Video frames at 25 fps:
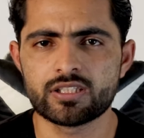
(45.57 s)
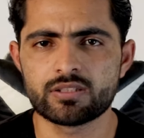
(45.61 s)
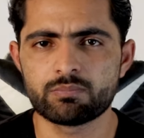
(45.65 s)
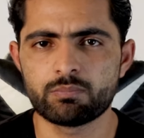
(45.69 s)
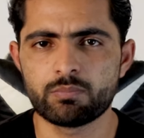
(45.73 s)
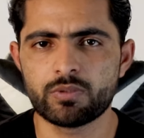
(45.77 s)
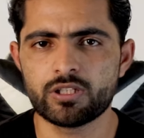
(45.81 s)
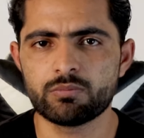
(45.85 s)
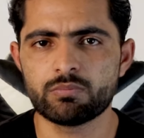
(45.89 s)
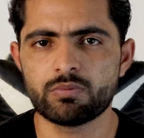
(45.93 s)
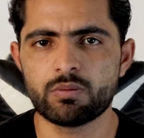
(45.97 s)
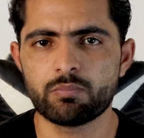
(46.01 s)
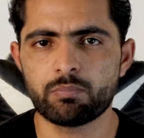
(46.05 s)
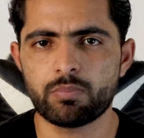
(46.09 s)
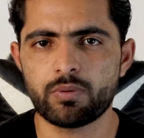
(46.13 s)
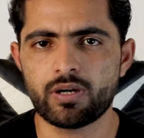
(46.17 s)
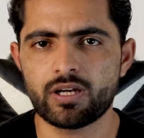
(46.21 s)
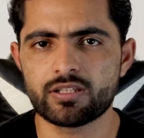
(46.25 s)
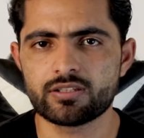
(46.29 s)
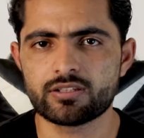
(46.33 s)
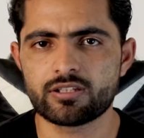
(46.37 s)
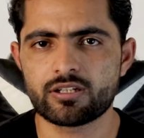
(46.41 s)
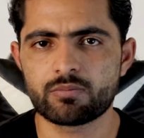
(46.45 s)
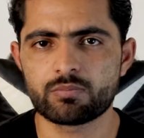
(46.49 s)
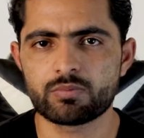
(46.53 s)
मिनिमम
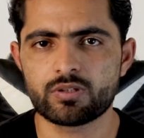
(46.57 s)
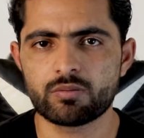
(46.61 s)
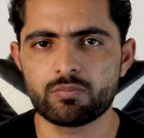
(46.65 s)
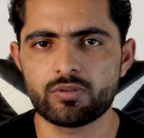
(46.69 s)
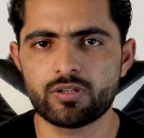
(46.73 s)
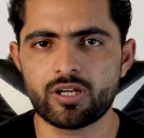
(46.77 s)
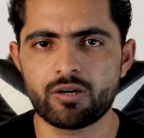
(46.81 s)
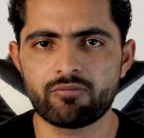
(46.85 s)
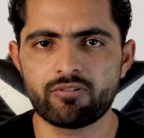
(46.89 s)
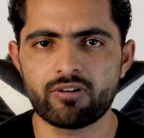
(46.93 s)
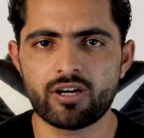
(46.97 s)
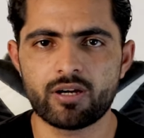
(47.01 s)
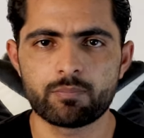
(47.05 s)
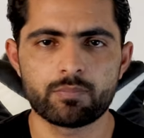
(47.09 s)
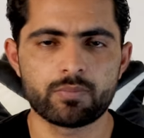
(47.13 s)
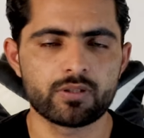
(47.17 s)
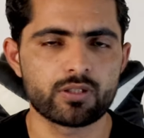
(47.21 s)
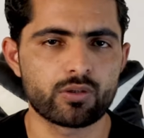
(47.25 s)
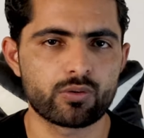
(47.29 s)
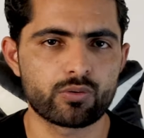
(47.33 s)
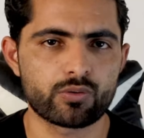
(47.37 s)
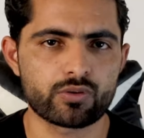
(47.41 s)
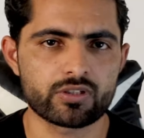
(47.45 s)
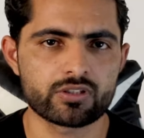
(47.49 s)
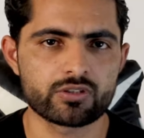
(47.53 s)
पाँच धर्म की भी आप वहाँ पर
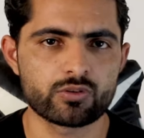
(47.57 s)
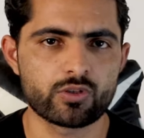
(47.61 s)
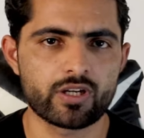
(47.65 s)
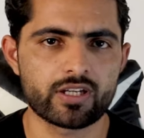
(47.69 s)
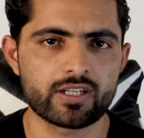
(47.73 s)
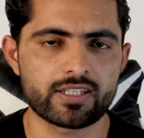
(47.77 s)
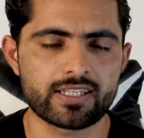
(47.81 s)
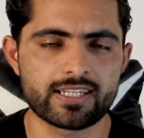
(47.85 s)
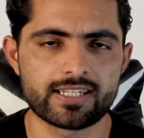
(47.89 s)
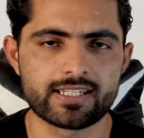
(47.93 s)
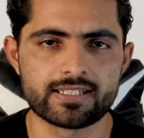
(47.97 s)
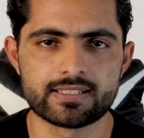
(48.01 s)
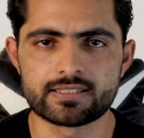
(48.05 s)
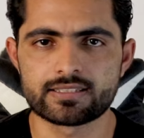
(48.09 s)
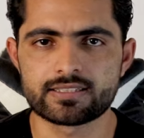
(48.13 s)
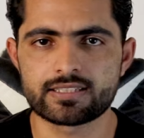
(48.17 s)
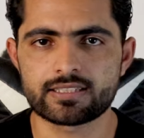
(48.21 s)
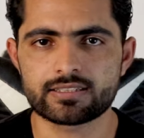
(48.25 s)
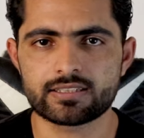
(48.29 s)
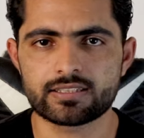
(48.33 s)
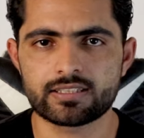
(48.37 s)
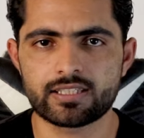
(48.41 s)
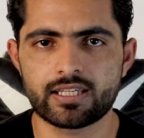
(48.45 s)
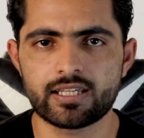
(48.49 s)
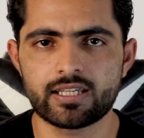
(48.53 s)
लॉटरी जो है खेल
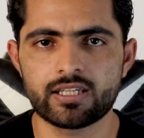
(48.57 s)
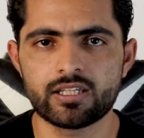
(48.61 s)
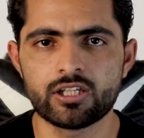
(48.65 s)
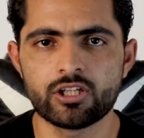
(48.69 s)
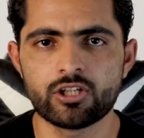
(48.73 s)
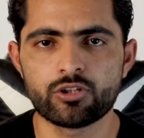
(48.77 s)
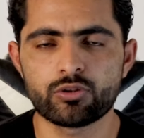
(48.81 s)
सकते हैं